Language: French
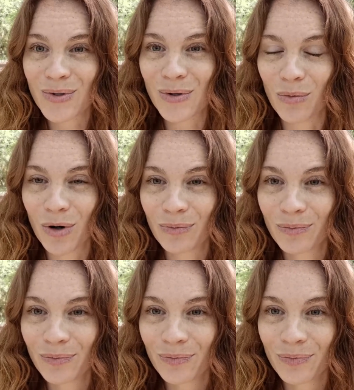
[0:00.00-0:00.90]
ensemble.
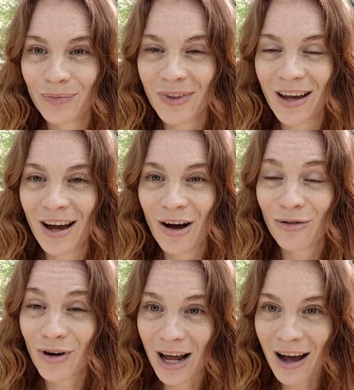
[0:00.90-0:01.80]

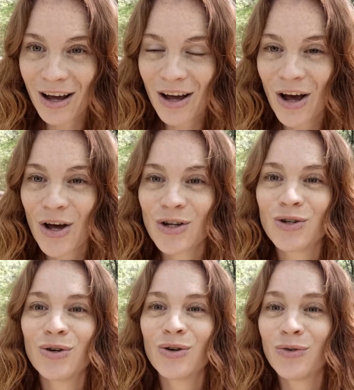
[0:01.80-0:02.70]
Voilà,
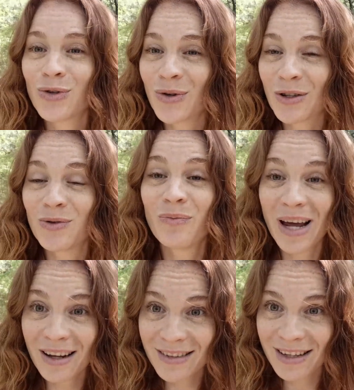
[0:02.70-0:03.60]
je vous souhaite une
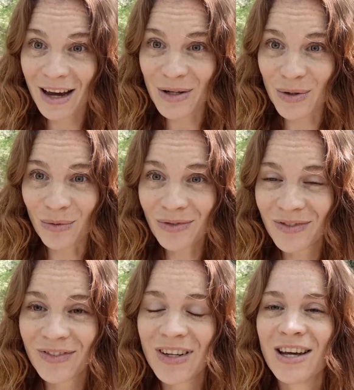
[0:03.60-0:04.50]
belle intégration.
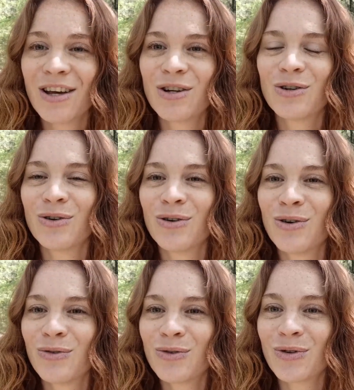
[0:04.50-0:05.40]

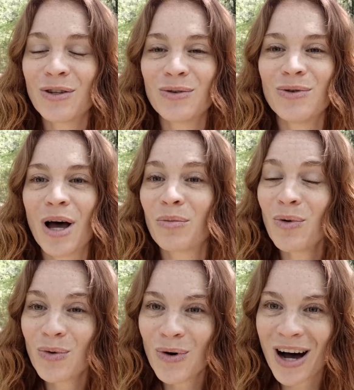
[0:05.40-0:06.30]
Je vous souhaite un
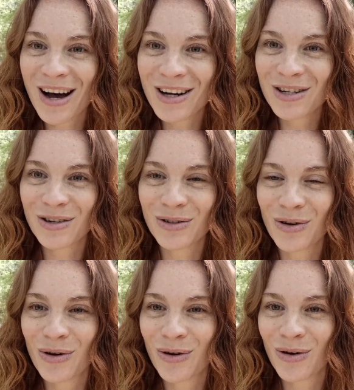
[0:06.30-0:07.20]
bon courage
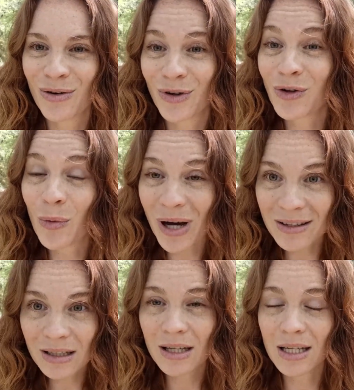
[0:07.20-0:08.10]
dans votre
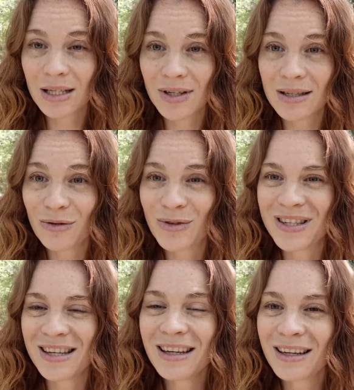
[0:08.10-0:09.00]
pratique d'activité
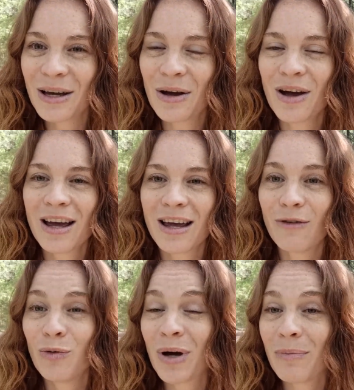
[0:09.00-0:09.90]
physique,
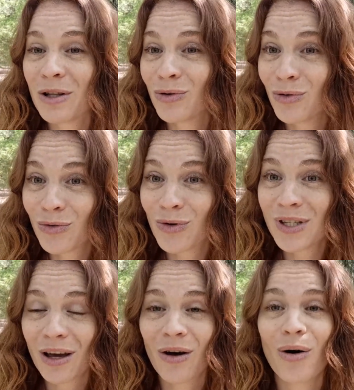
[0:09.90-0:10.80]
qu'elle vous permette de
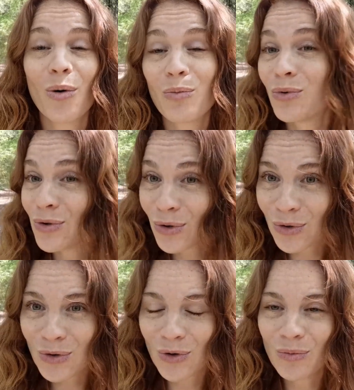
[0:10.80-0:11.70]
devenir euh, plus
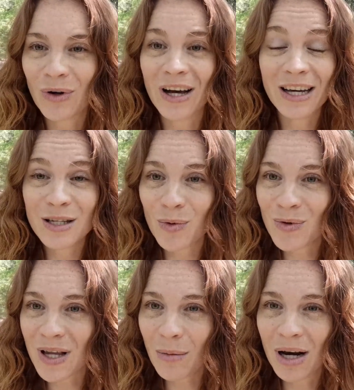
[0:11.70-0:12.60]
autonome,
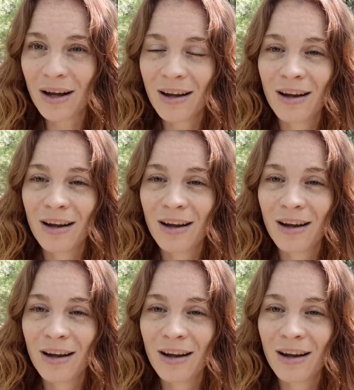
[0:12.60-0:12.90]
responsable,